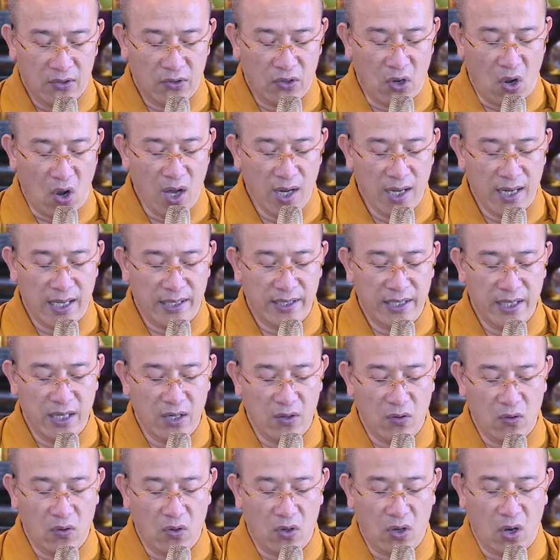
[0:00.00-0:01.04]
đó là
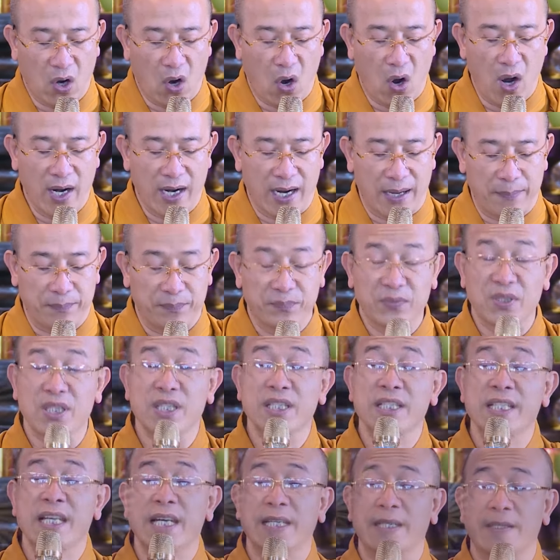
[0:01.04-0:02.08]
điều khó gặp thứ
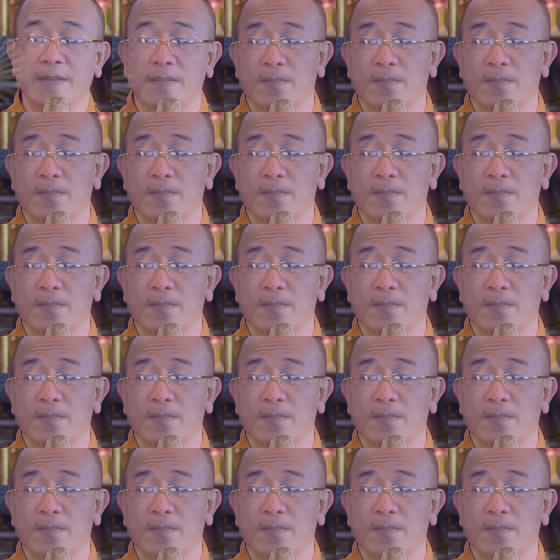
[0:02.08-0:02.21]
nhất